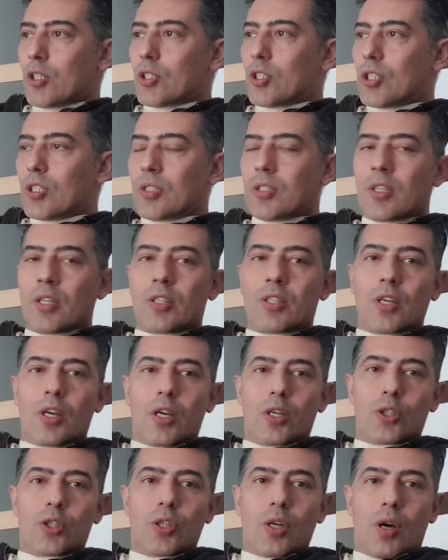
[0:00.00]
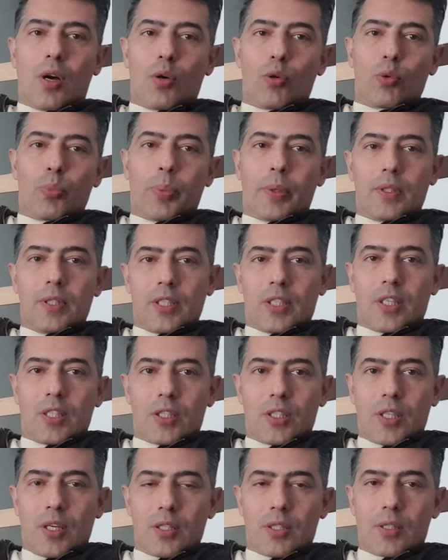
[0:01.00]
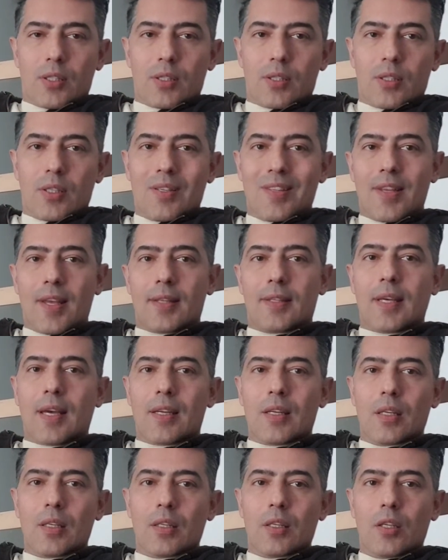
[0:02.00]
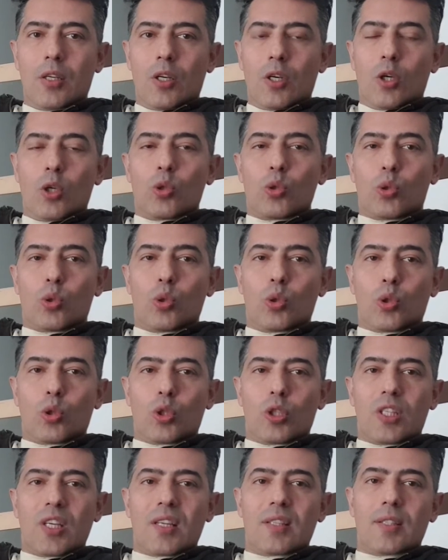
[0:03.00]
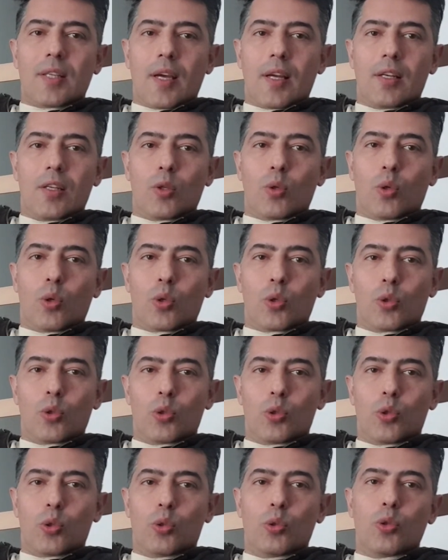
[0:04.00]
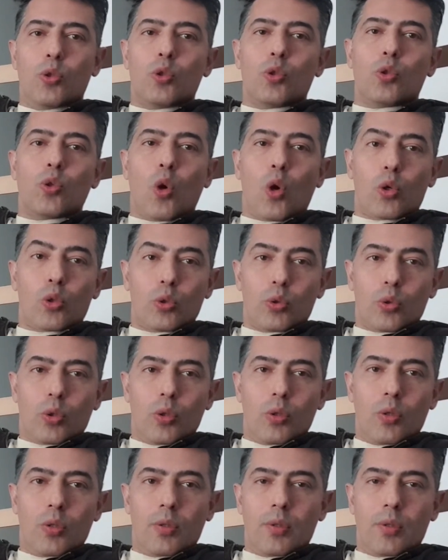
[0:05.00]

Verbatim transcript: Çin'deki aşı Avrupa'da geçersiz. Neden? Çünkü yeterli koruyuculuğu yoktu.